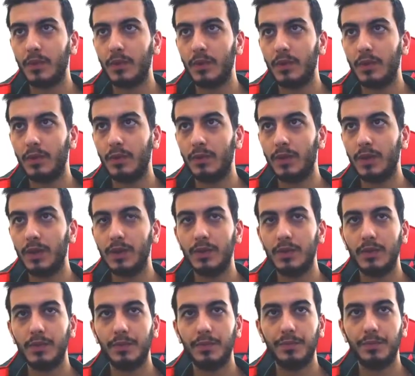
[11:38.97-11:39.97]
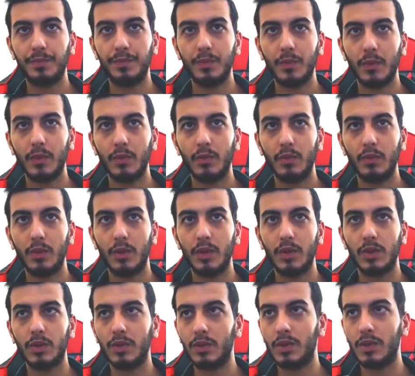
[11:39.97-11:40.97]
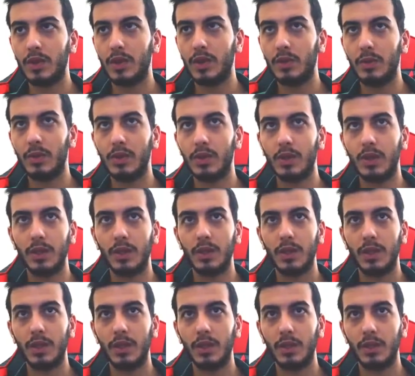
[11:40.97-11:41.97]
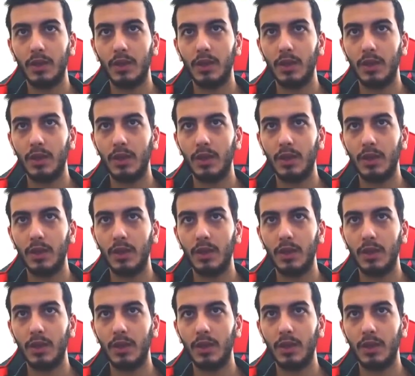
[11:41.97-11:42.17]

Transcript: Invest. Bunlar çok seri basılan şeyler.